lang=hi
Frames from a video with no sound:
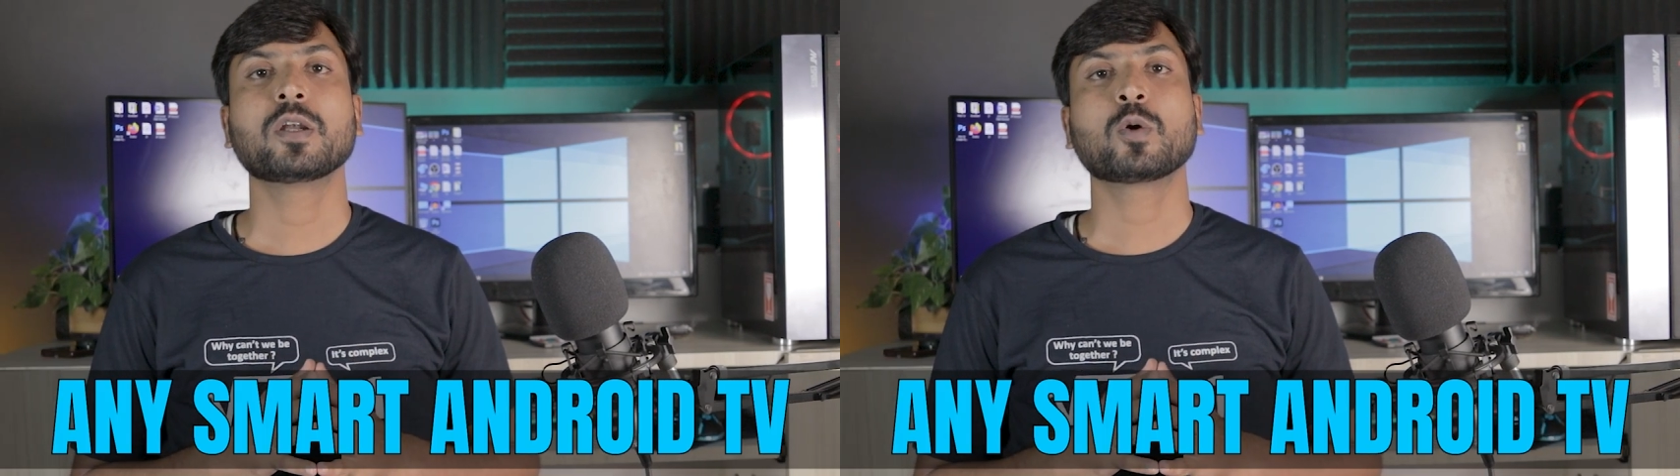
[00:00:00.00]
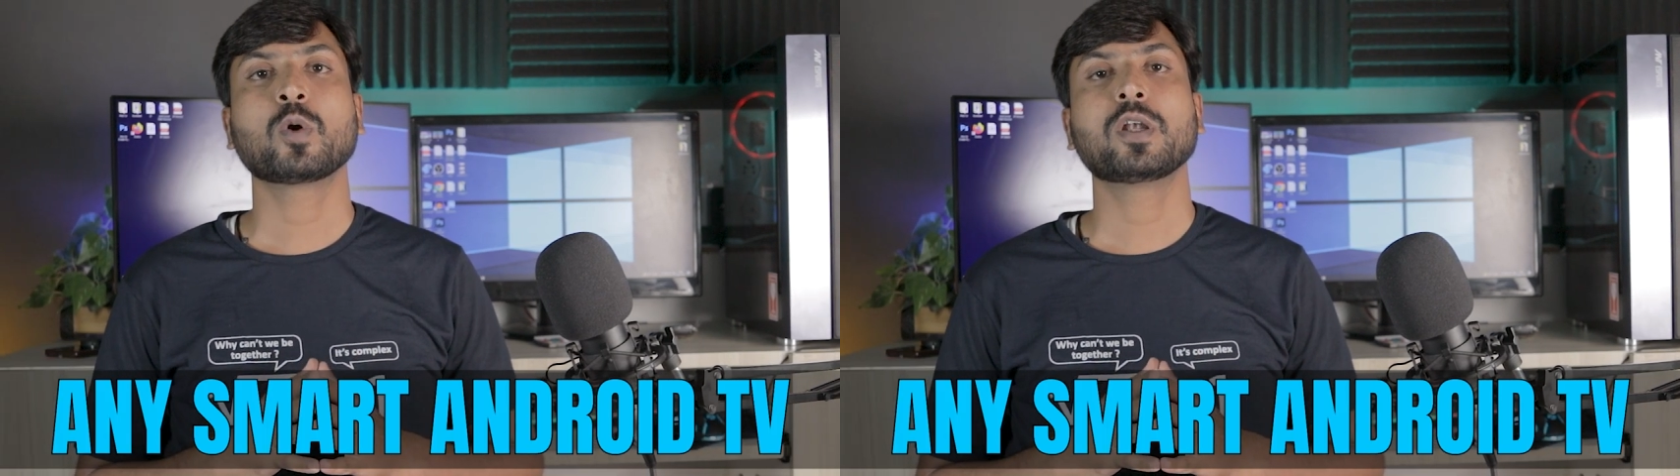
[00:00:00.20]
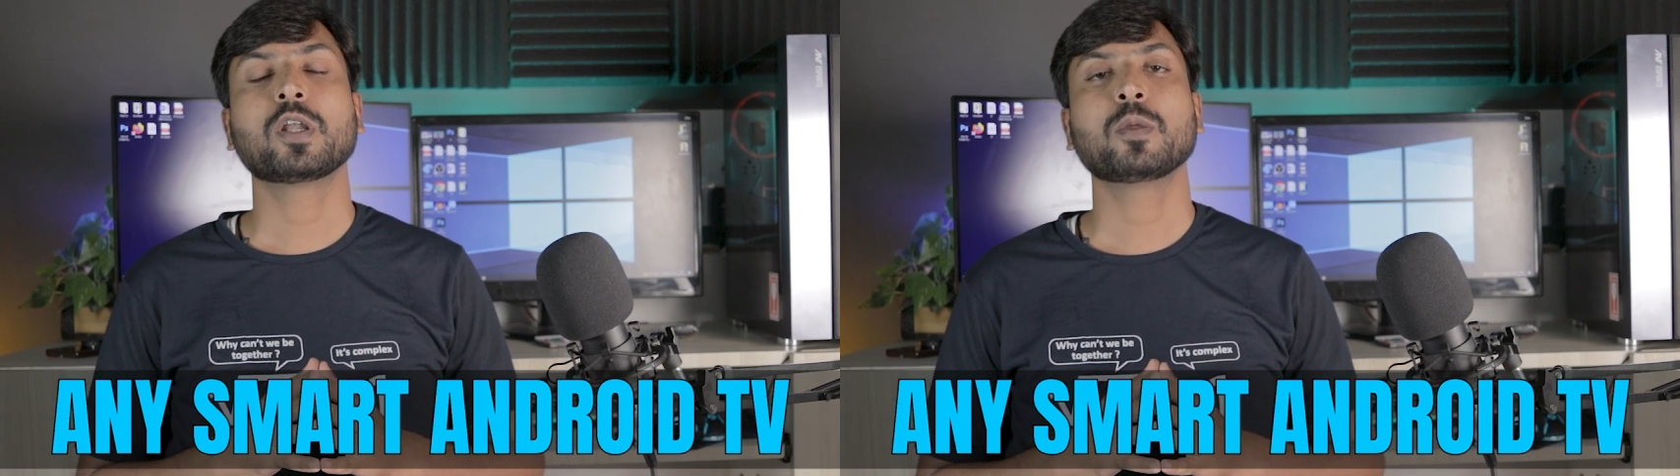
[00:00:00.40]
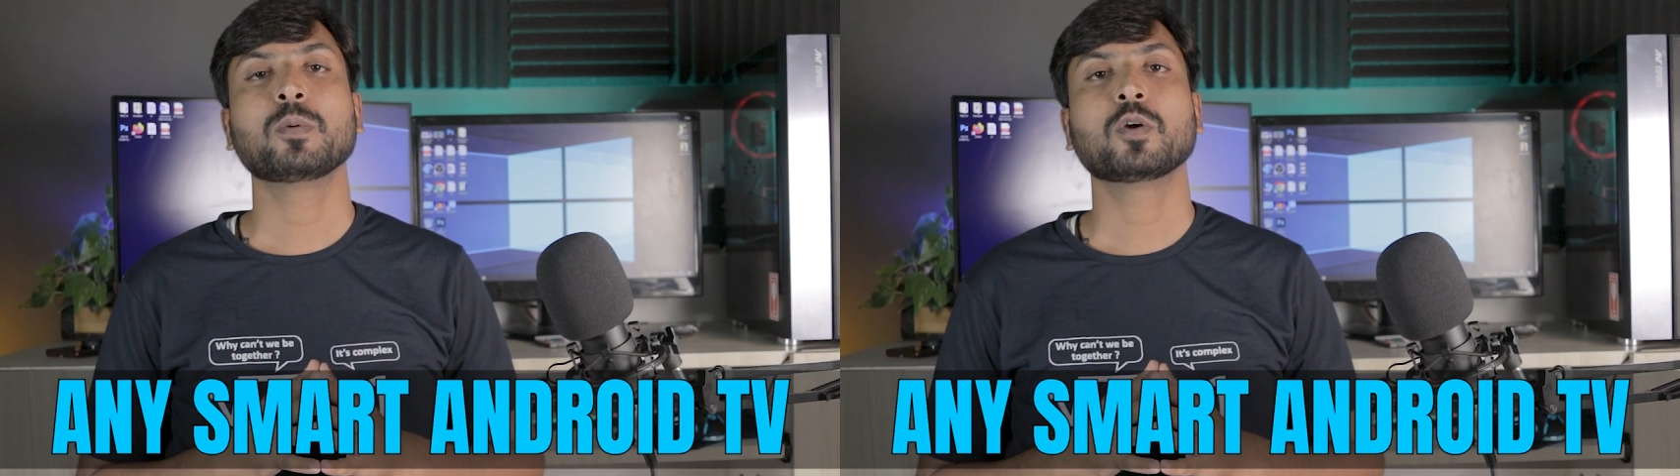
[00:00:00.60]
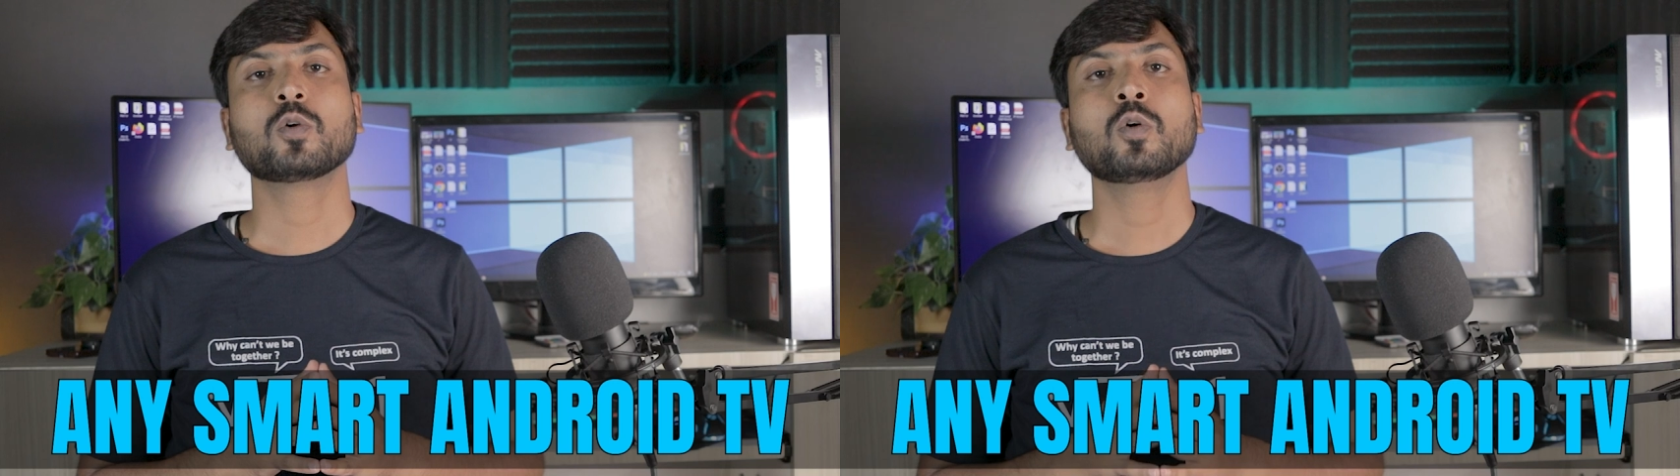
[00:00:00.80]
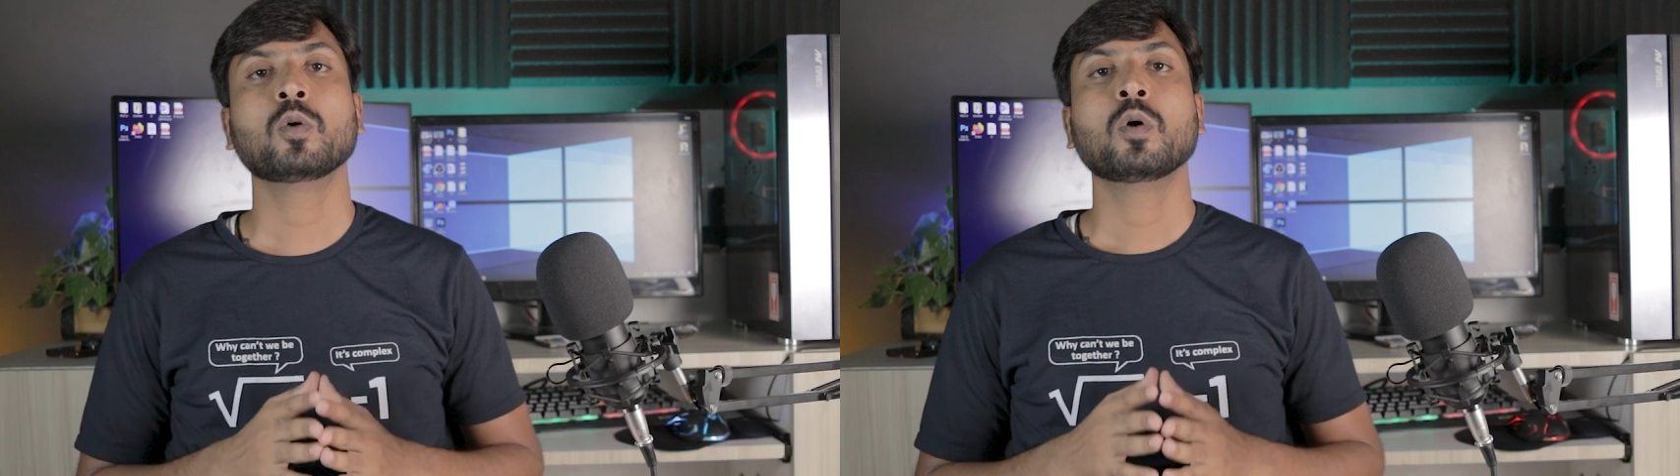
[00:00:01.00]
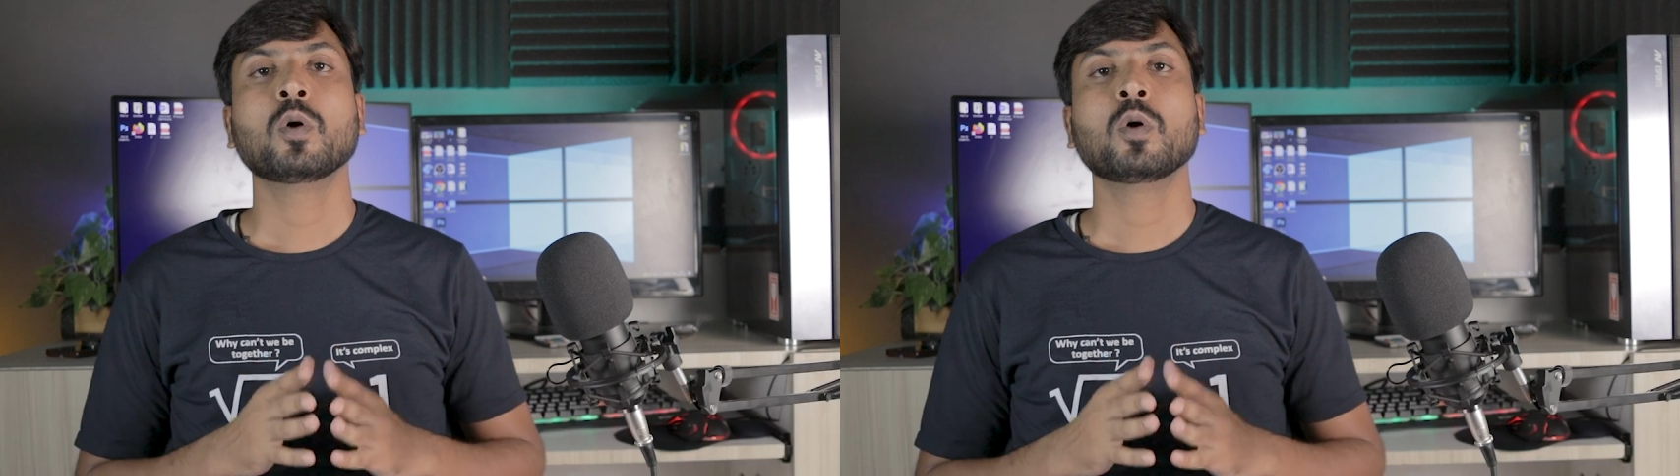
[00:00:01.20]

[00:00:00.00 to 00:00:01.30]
एंड्रॉयड टीवी को